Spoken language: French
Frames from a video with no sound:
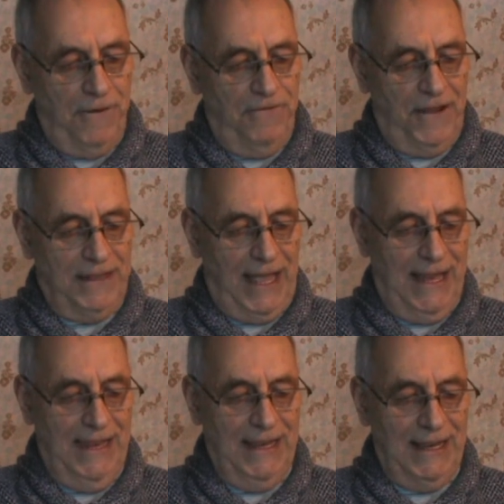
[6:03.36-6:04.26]

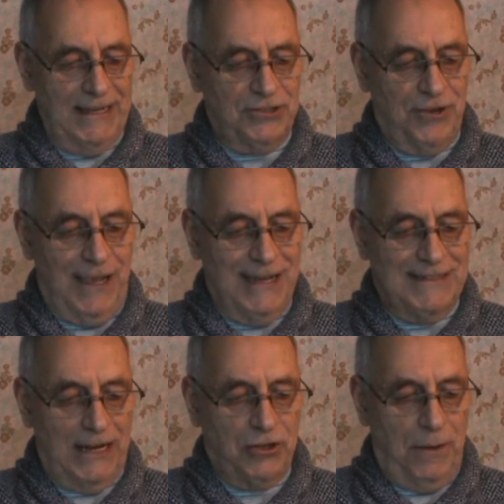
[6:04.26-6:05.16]
fatal reste
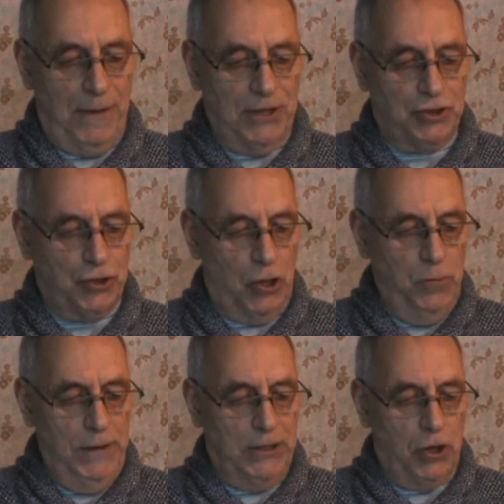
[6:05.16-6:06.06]
exactement
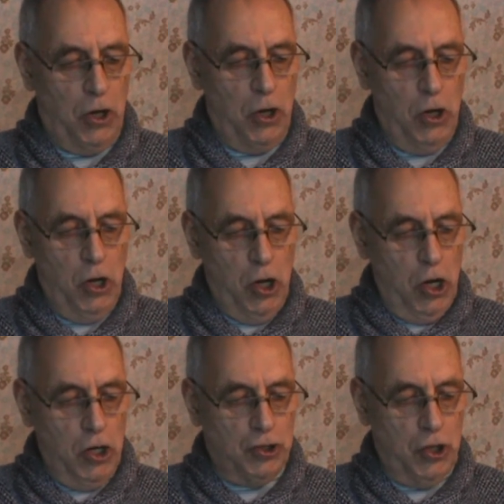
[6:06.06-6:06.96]
celui que
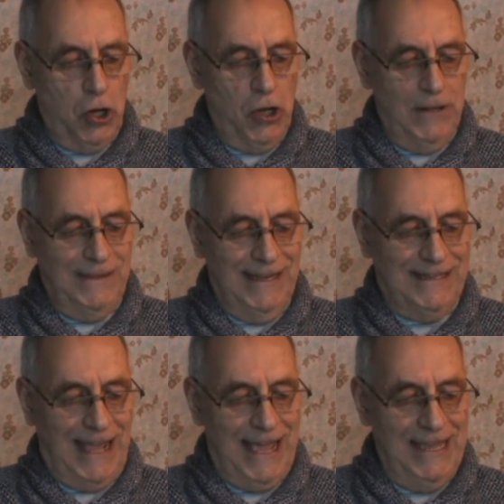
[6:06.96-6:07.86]
je
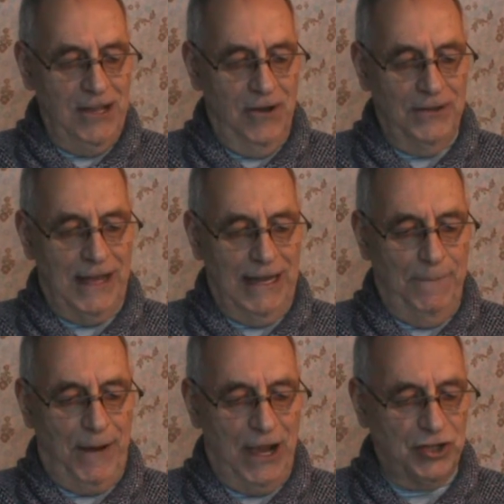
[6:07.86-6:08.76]
détaille dans les
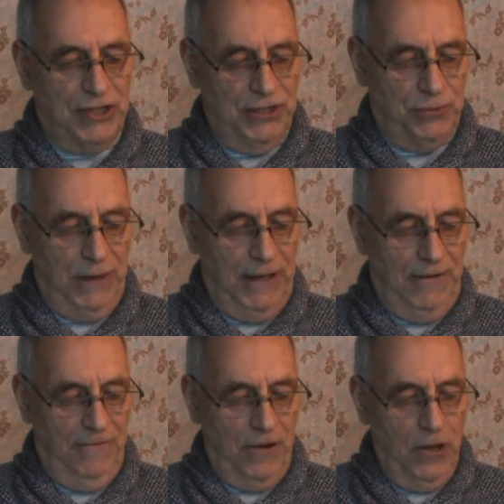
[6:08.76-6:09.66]
pages qui
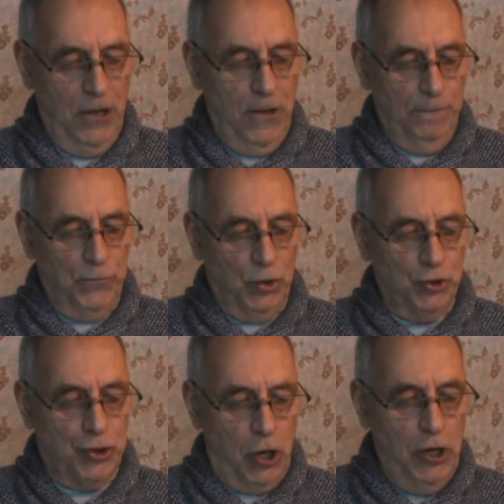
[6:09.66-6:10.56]
suivent.
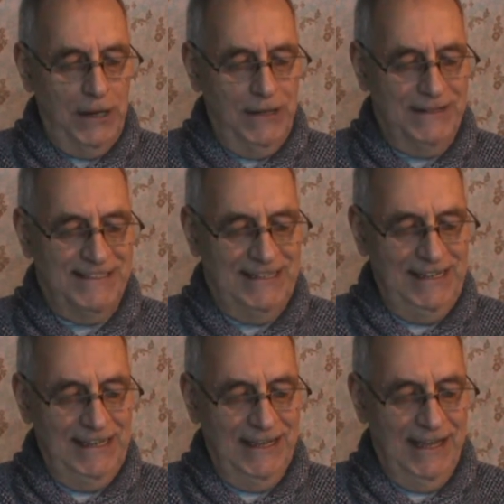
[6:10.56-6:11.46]
Je le
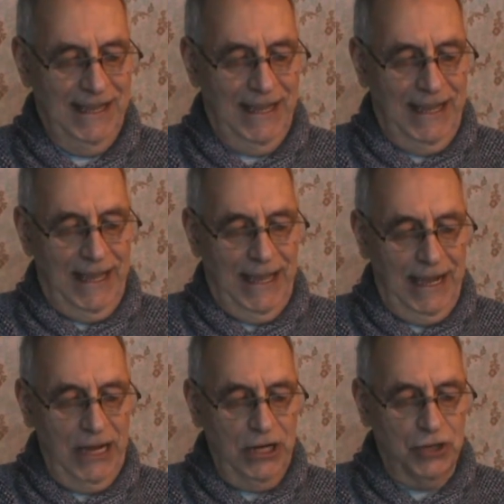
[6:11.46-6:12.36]
dis,
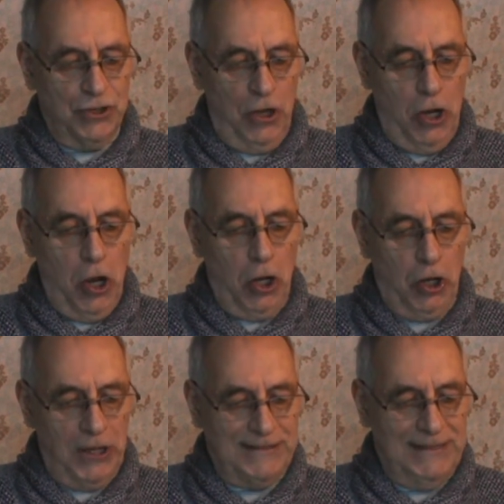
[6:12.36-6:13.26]
et je le
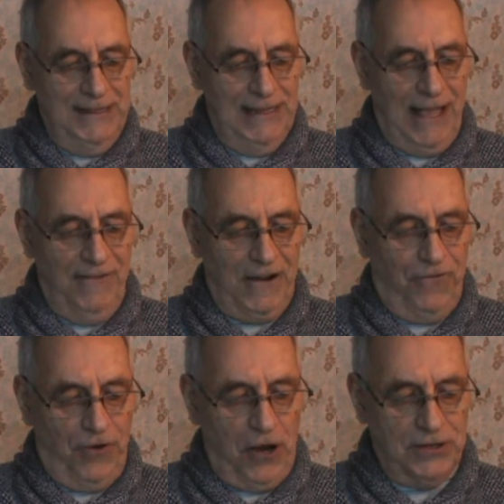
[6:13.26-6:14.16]
redis avec
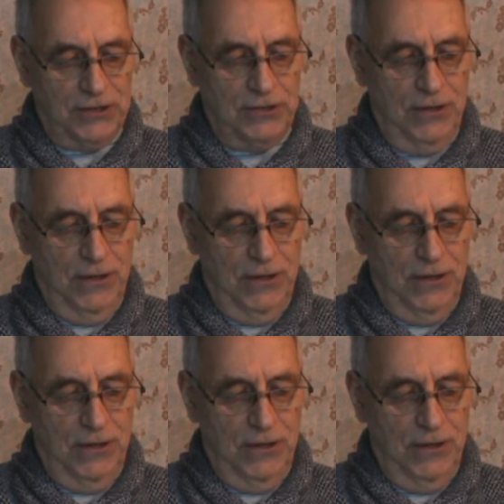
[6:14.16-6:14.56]
force,